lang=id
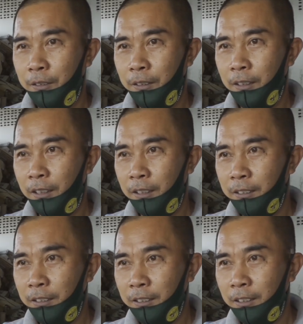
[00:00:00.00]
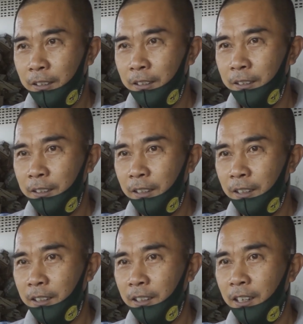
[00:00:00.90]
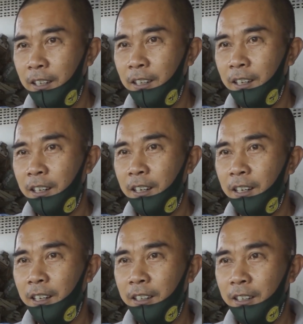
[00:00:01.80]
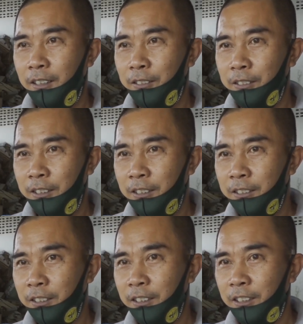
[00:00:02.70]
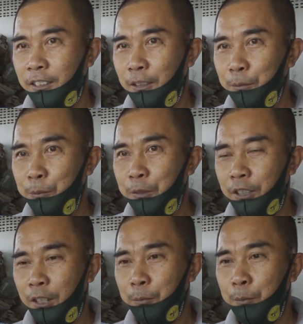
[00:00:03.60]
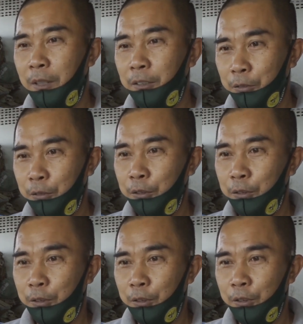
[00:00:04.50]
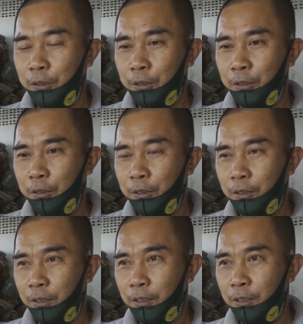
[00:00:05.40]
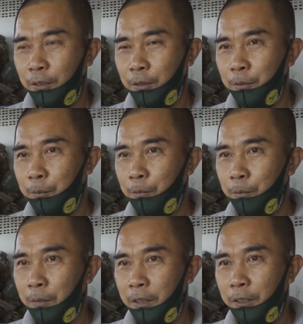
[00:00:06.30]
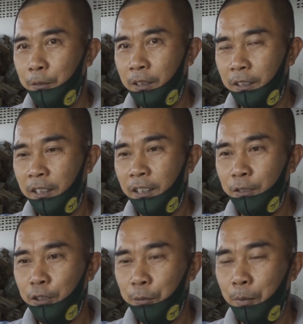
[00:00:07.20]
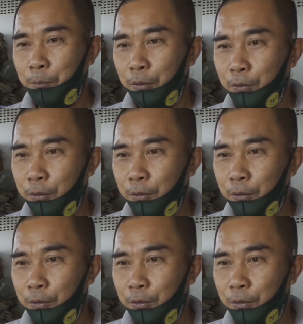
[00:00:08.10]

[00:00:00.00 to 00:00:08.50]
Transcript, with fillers: ya kita dengan ada ikut di seti ya kita pun bisa membantu e, bagi warga yang kurang mampu.